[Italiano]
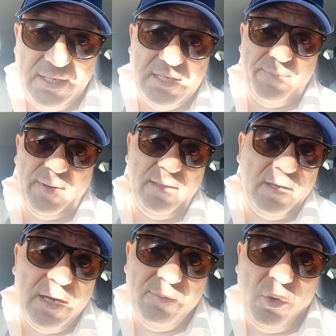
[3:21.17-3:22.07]
se
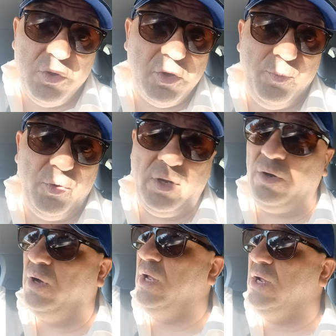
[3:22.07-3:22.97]
prendere Hermoso oppure
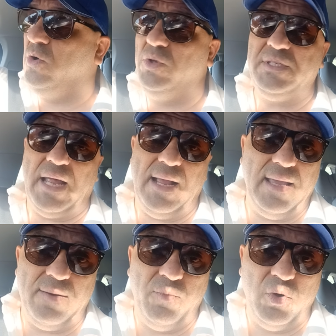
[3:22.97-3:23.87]
no. Con Zang
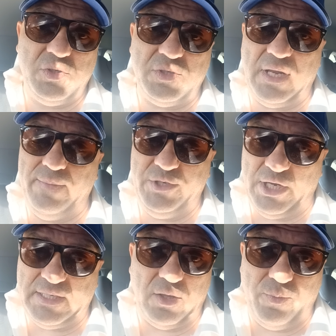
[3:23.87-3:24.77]
Hermoso sarebbe già
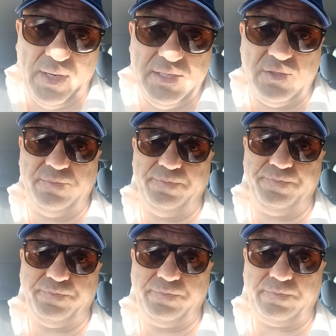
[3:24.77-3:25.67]
stato preso.
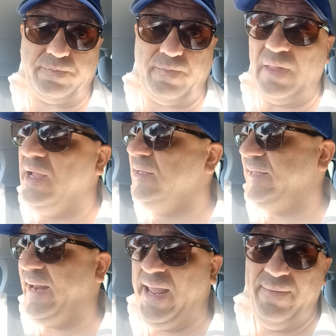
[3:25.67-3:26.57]

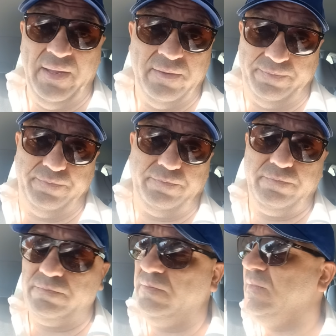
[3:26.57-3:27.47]
Taremi,
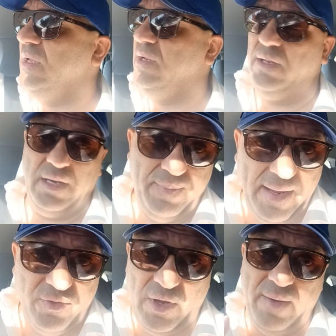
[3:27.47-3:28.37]

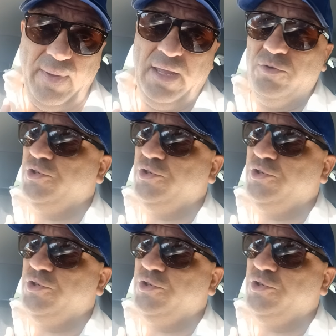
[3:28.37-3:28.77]
ripeto che a me è un